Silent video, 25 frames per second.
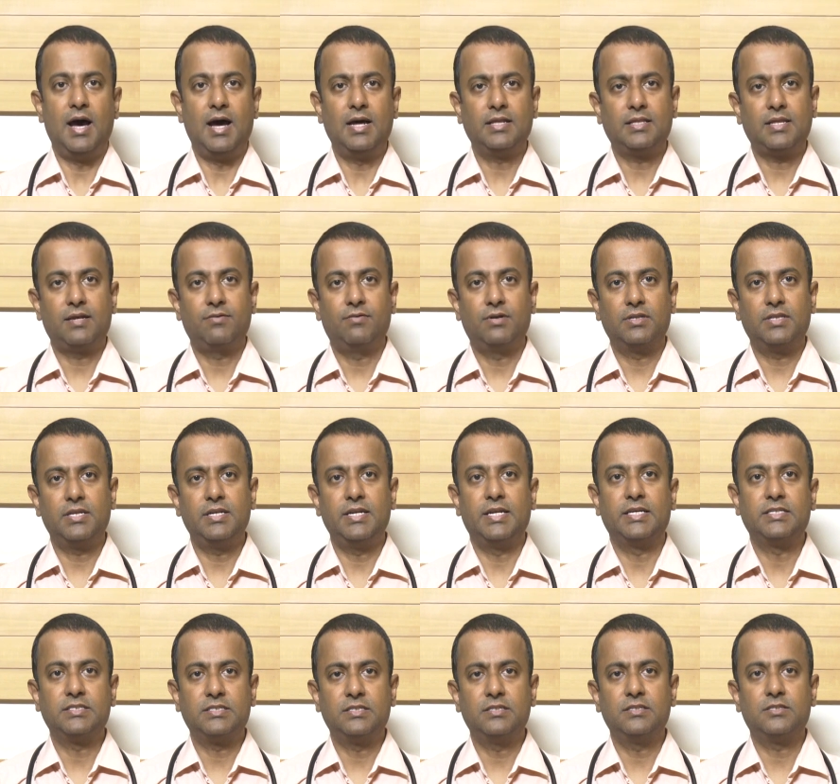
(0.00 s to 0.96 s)
ఆ తర్వాత
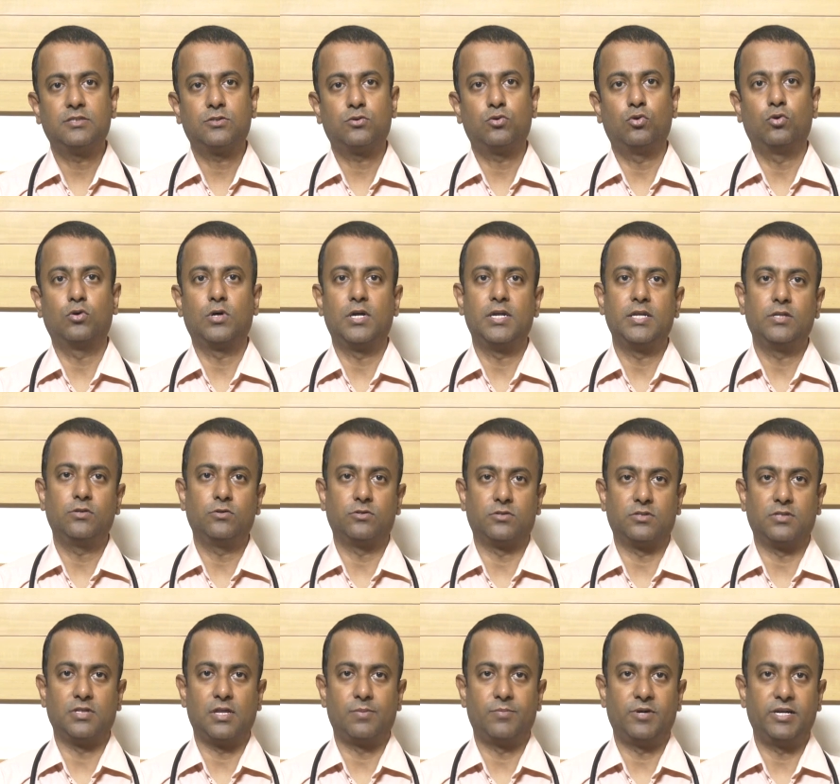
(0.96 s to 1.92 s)
నెక్స్ట్ స్ట్రోక్ అనేది
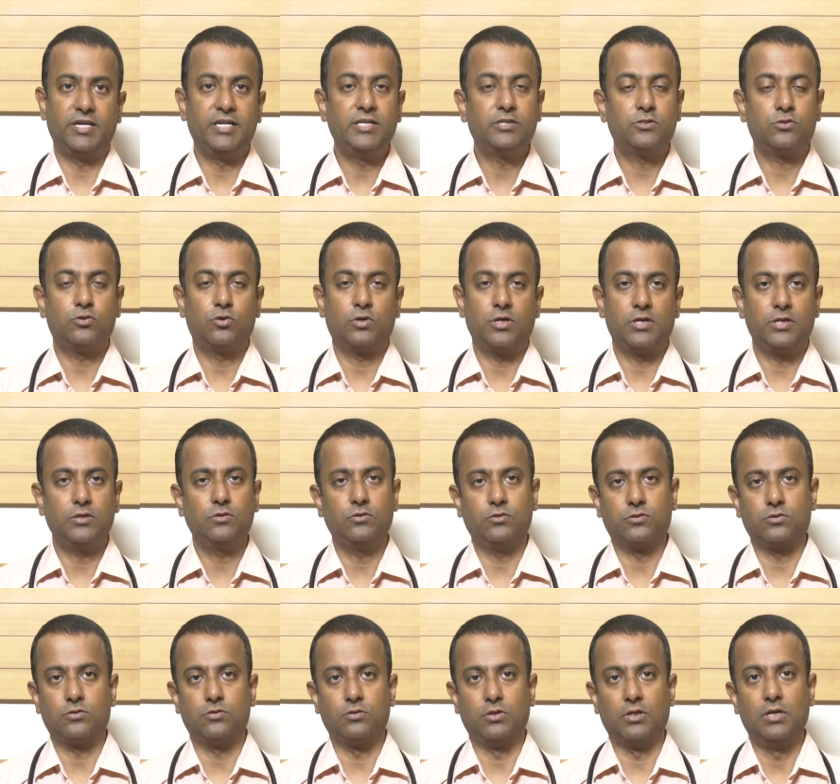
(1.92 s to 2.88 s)
వస్తుంది అనమాట హీట్ స్ట్రోక్ అనేది
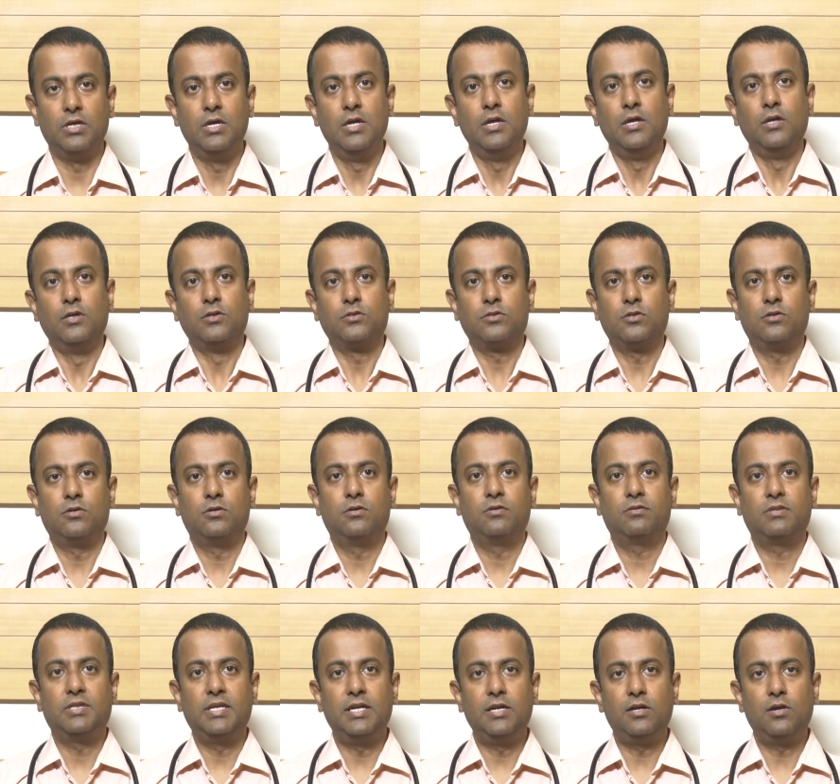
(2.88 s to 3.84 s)
వస్తుంది సో
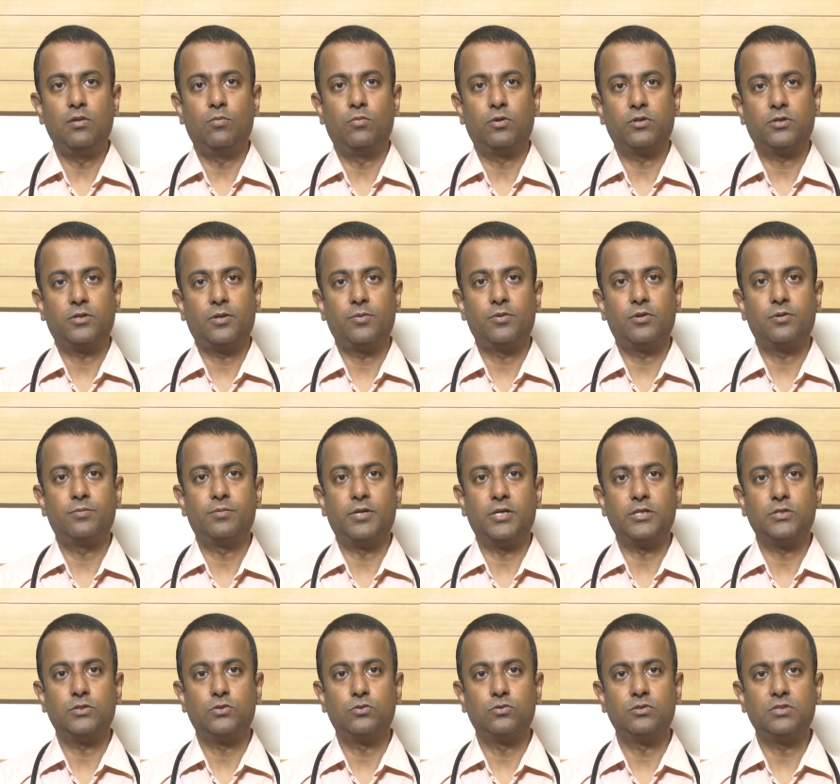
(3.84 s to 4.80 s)
దీంట్లో మొత్తం వరకు
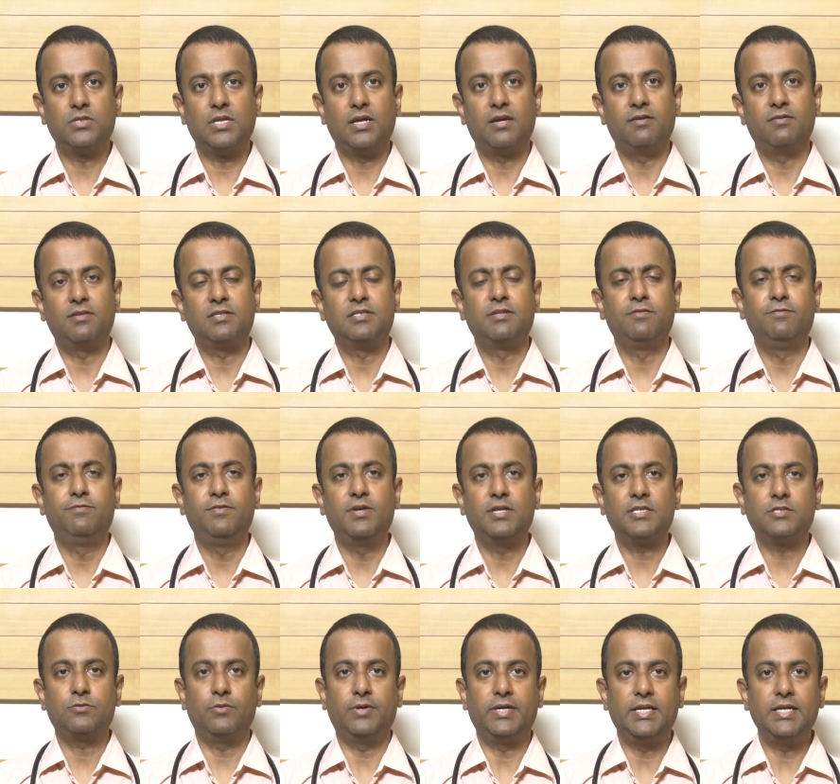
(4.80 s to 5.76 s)
మనం చూస్తే
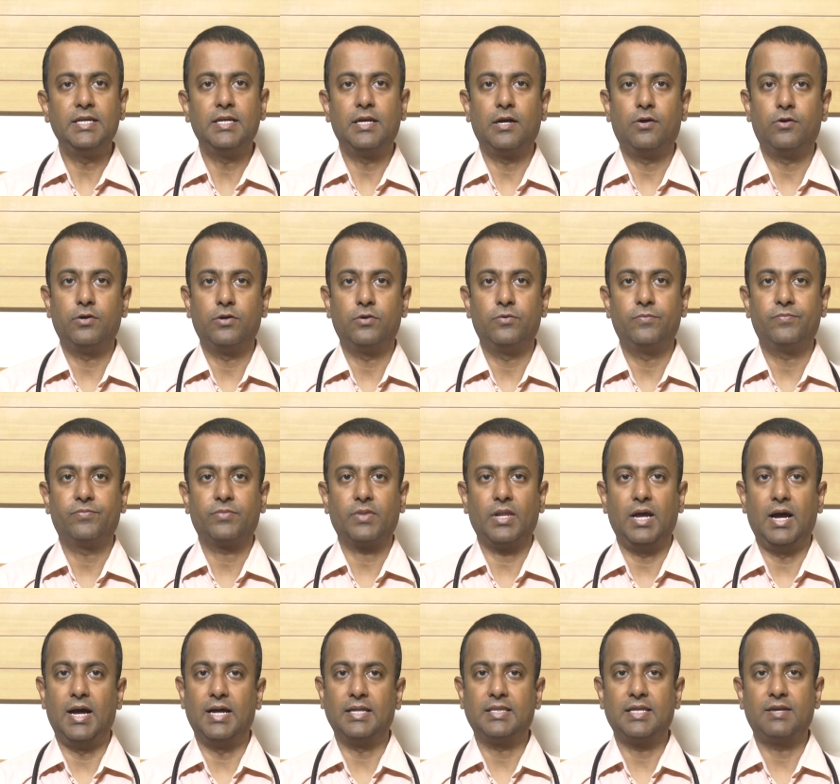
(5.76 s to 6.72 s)
సివియర్ స్వెట్టింగ్ రావడం
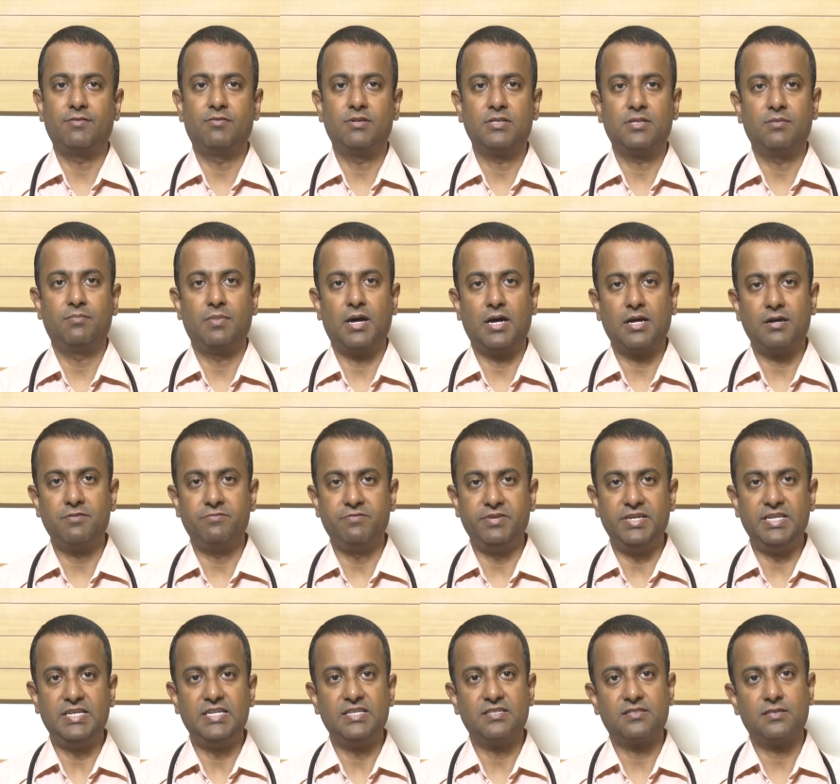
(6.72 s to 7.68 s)
ఆ తర్వాత బాగా
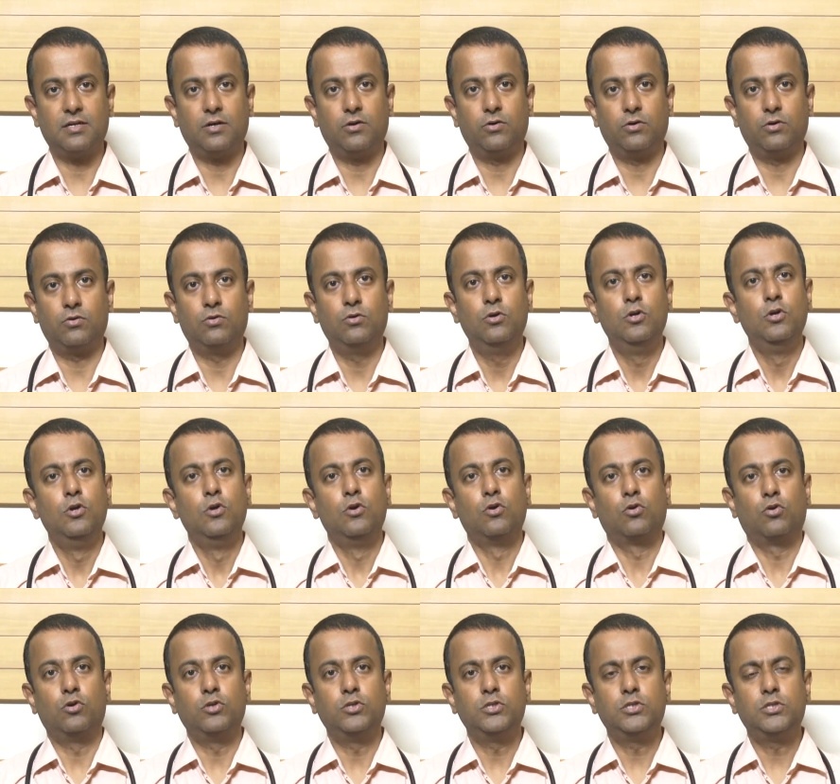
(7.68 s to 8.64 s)
వీక్నెస్ రావడం
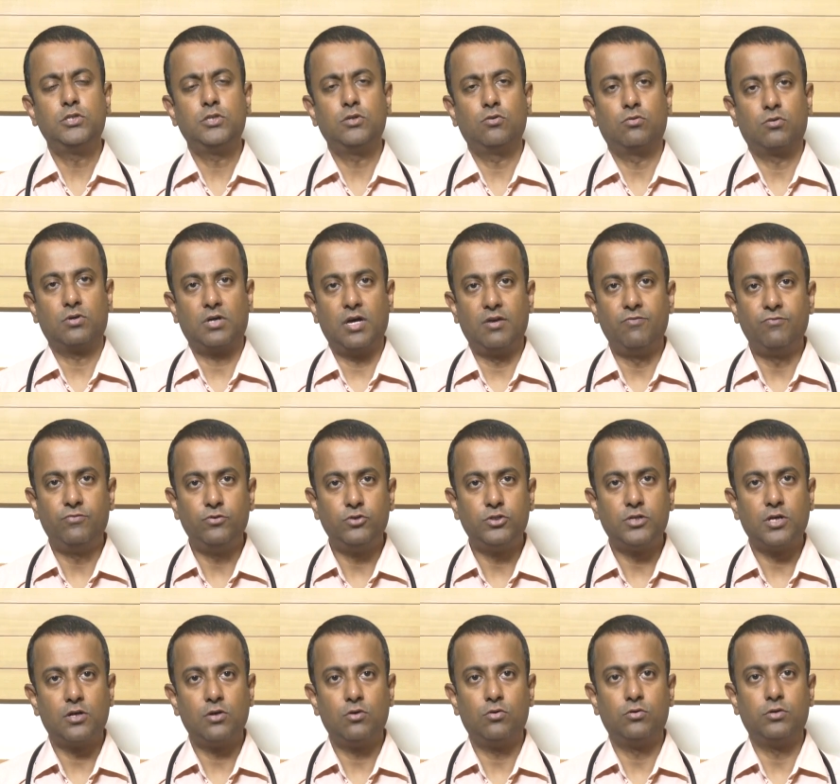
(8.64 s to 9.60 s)
కొంచెం
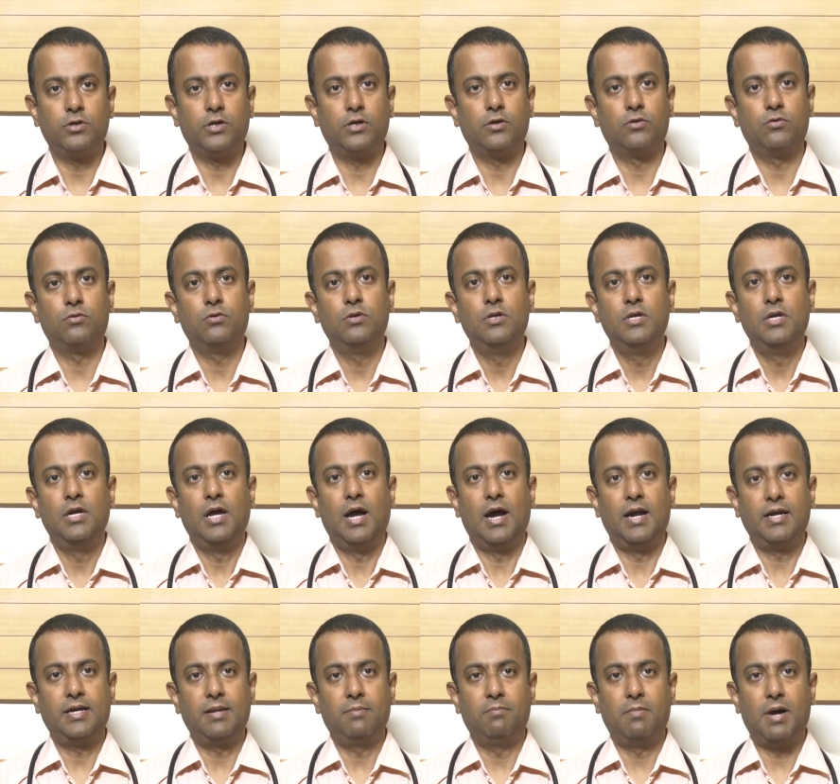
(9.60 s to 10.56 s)
కన్ఫ్యూజన్లో ఉండడం
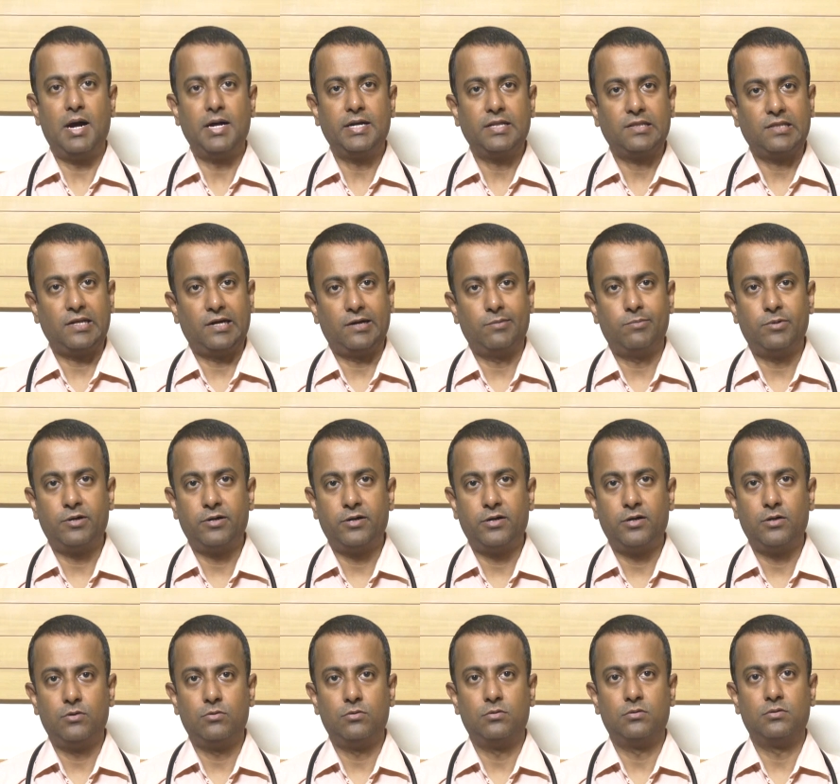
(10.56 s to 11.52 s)
అంటే మాట
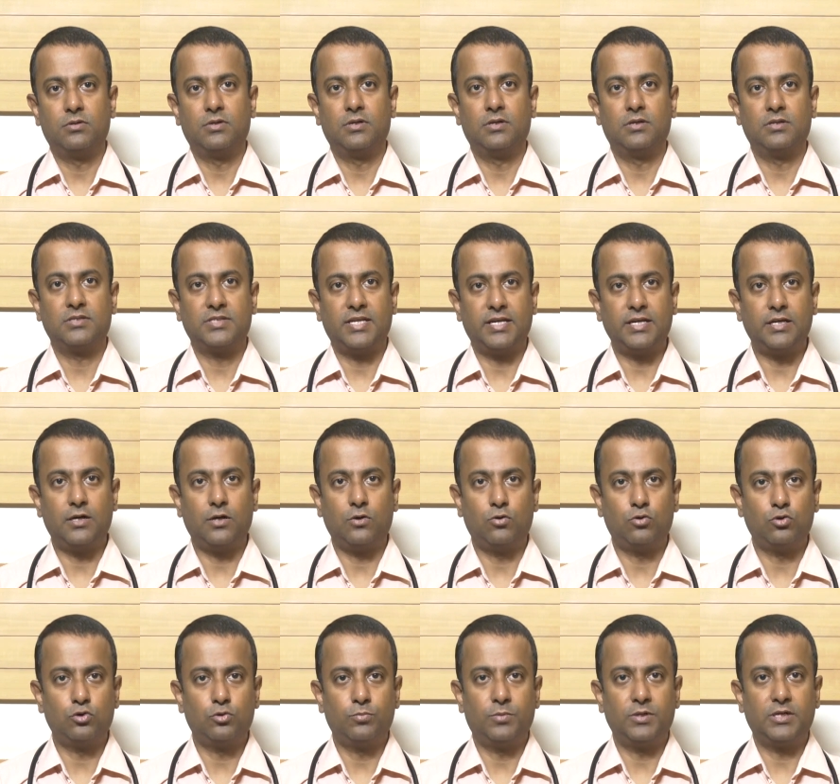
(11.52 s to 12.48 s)
తడబడడం సరిగ్గా
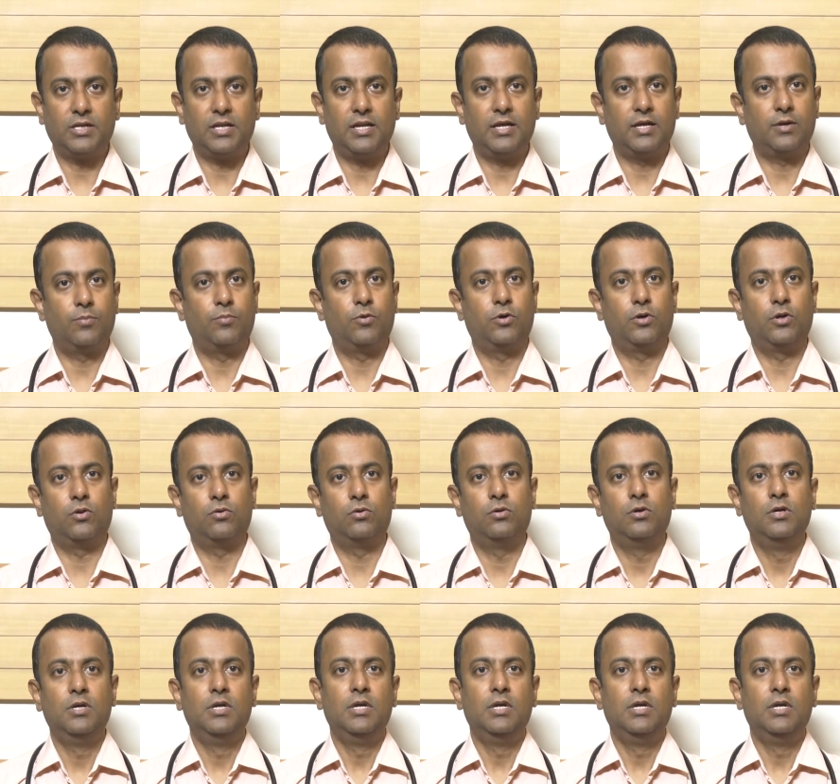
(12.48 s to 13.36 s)
గుర్తుపట్టలేకపోవడం